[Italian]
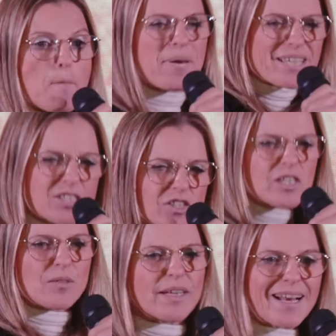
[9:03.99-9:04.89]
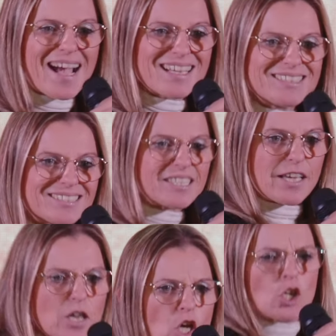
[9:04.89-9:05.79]

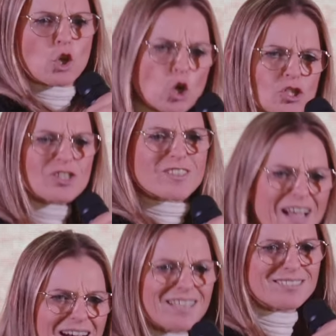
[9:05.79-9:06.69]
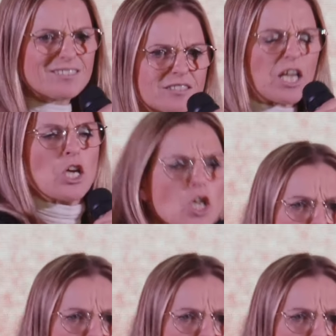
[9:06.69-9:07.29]
perseverante, costante,